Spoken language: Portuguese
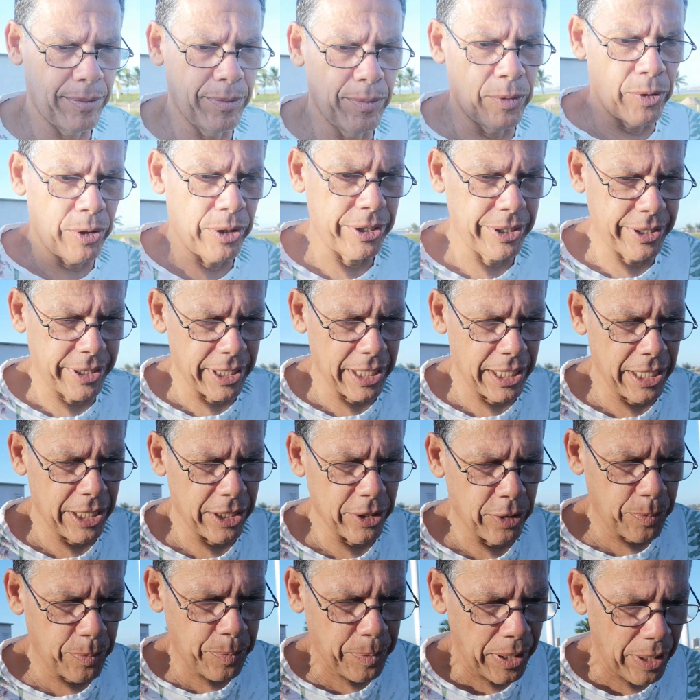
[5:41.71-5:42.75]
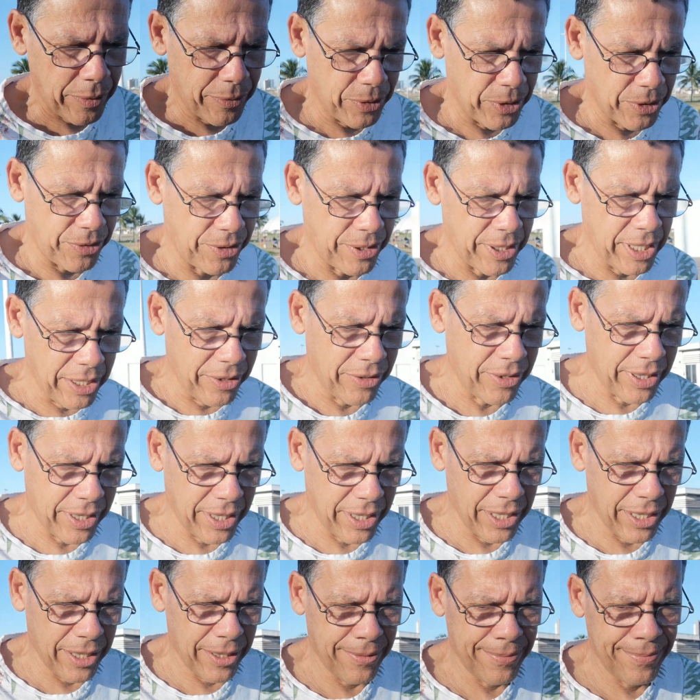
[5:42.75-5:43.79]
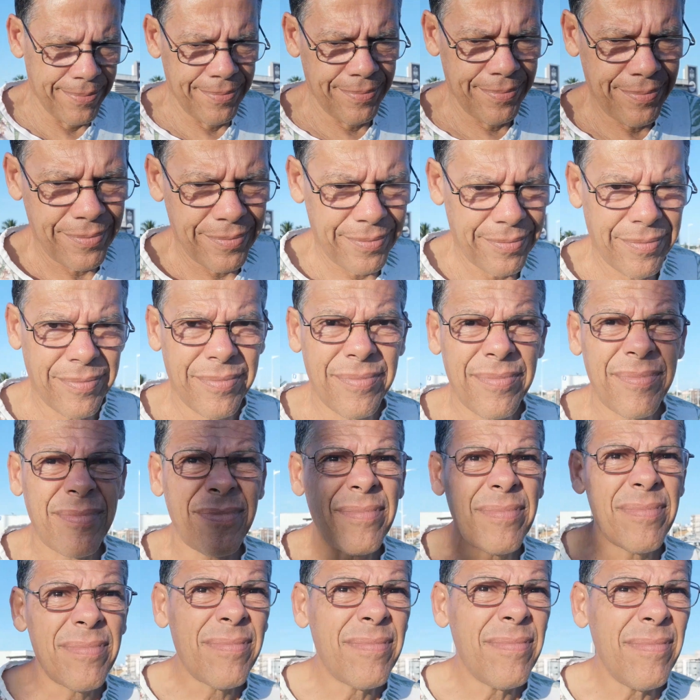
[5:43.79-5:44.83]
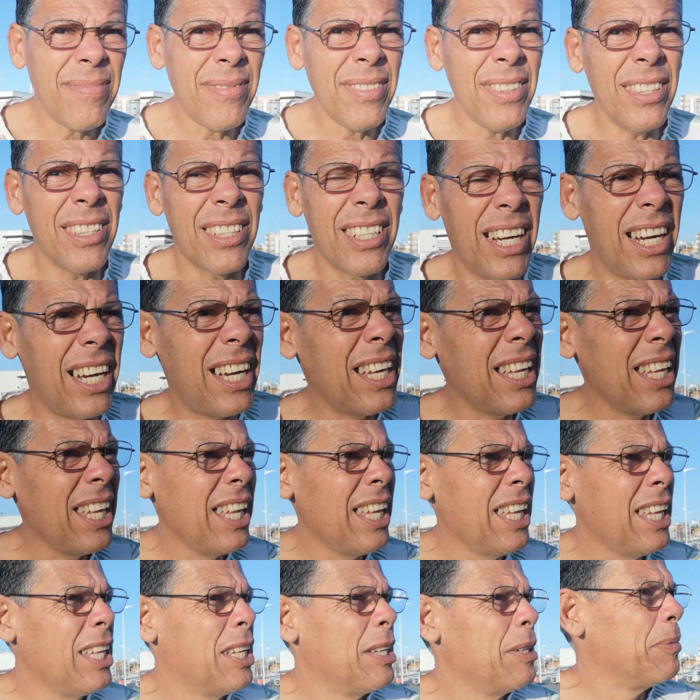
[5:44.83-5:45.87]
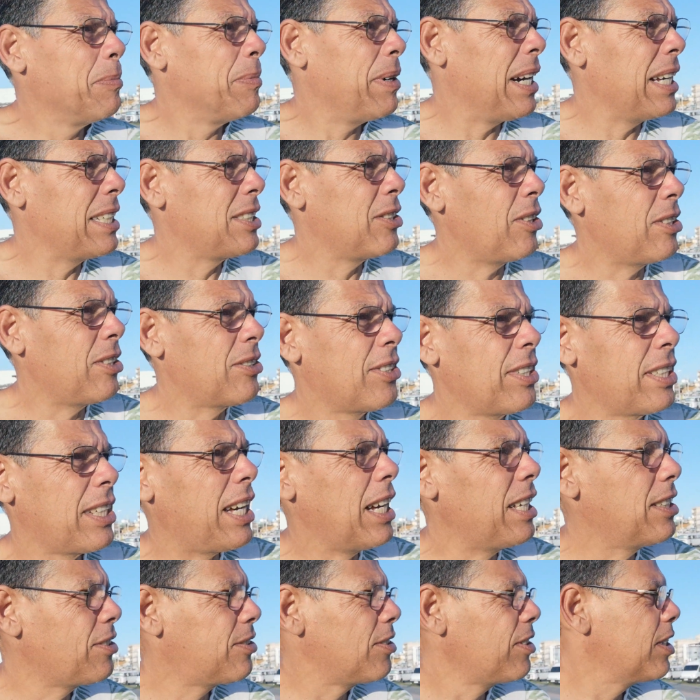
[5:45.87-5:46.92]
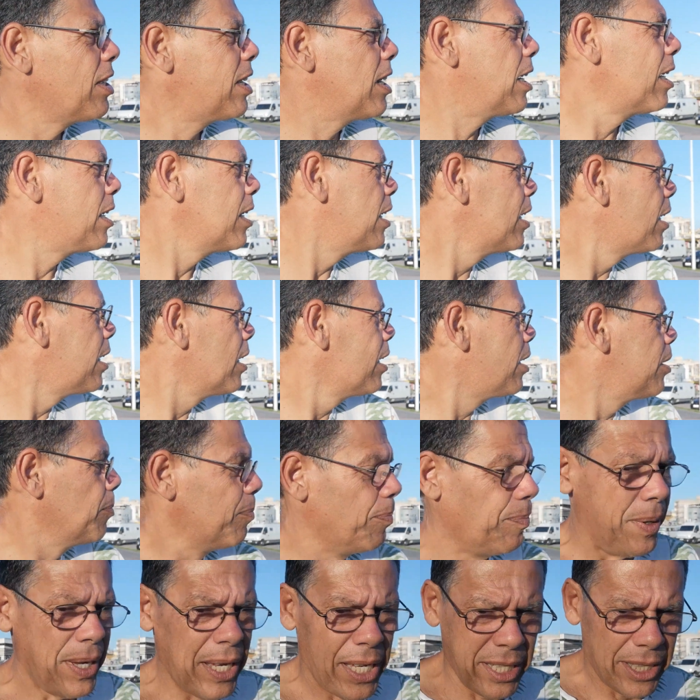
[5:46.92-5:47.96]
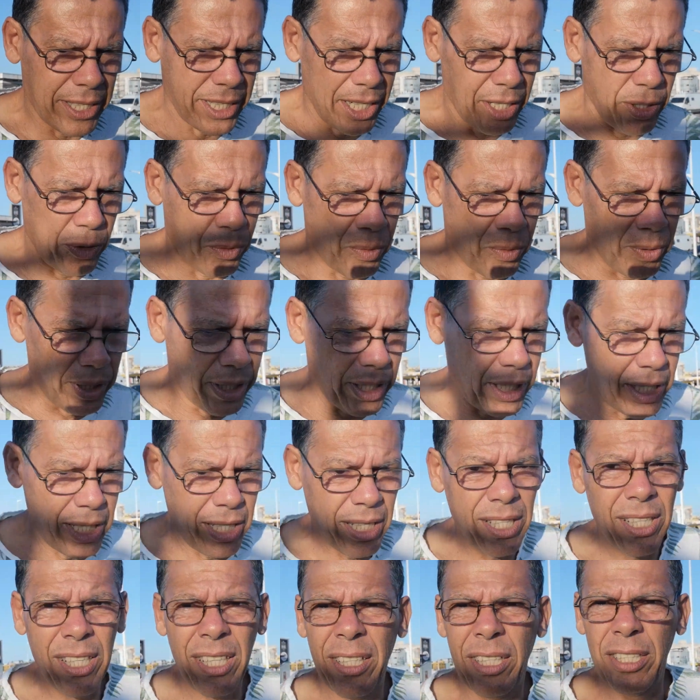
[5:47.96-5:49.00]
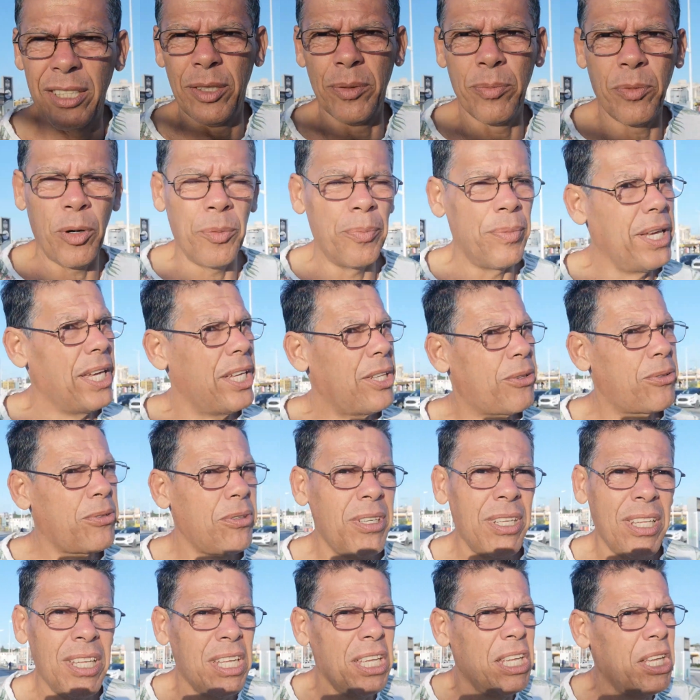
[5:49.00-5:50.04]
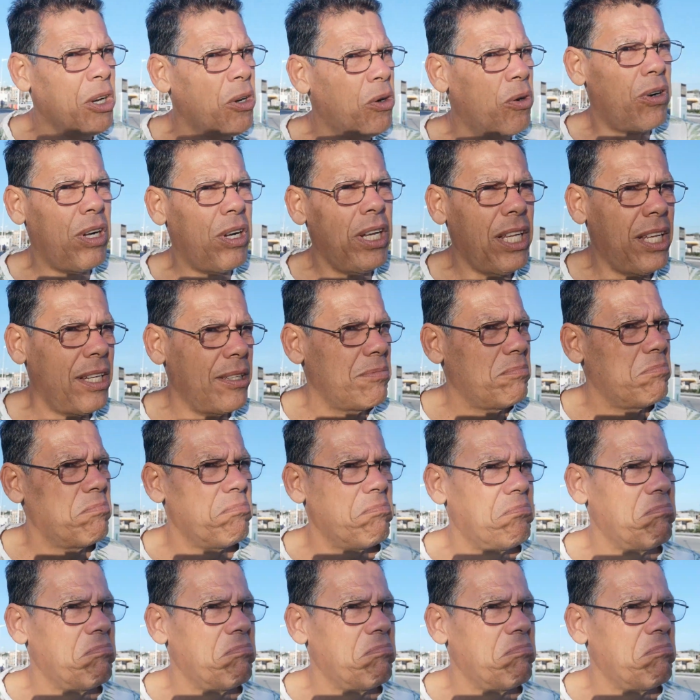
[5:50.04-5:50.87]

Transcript: mostrando pra vocês aqui. Tá? Mas é uma cidadezinha bem tranquila, de momento. Olha,